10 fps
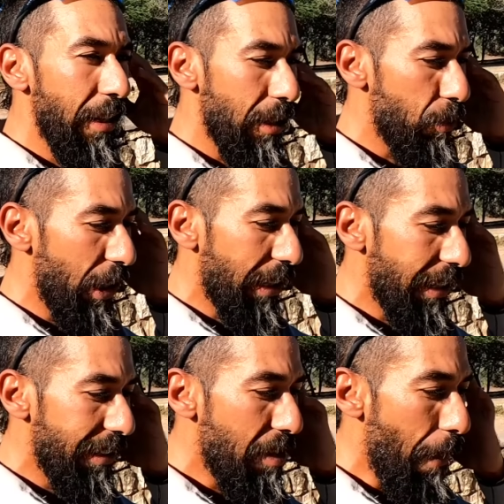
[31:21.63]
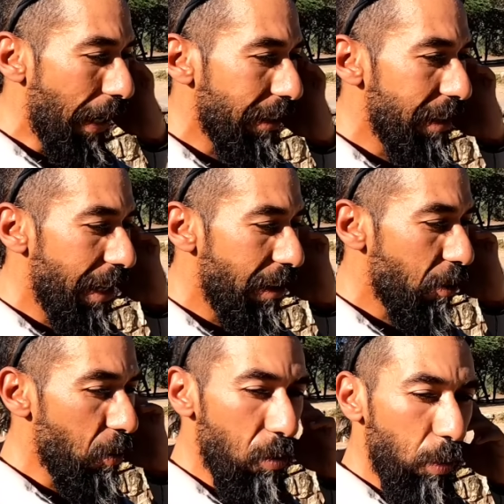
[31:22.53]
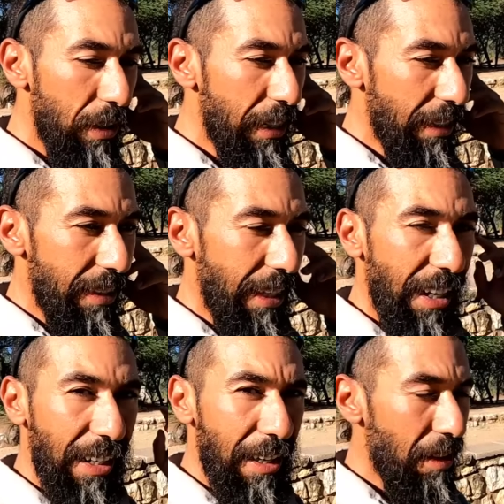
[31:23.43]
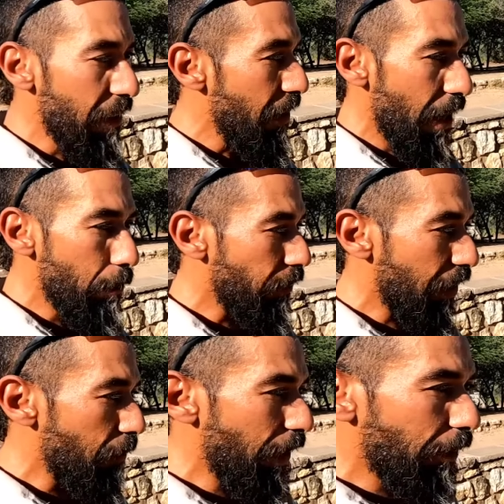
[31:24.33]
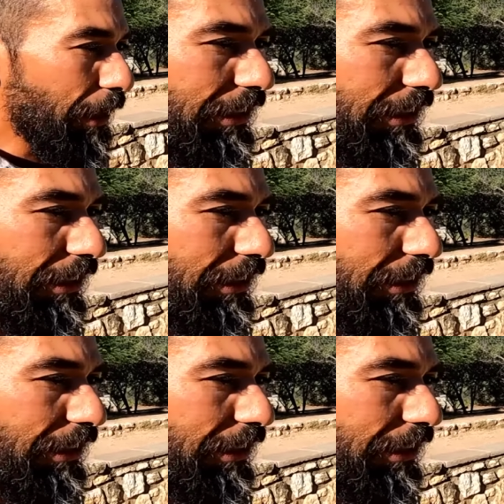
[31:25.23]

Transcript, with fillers: تيمشي لك للدماغ ديالك والودنين ديالك اما في الكاميرا